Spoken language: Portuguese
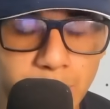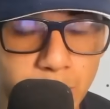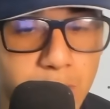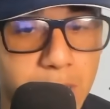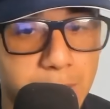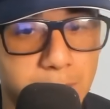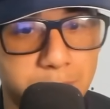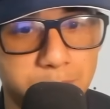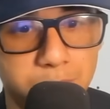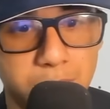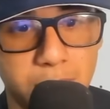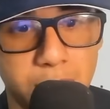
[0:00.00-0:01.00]
Porque
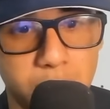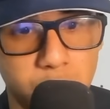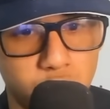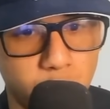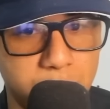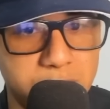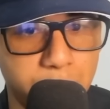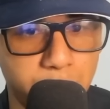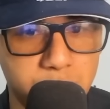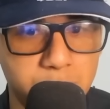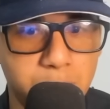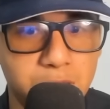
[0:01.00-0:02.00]
sobre essa
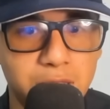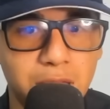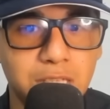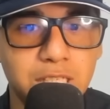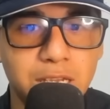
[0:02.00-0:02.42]
possibilidade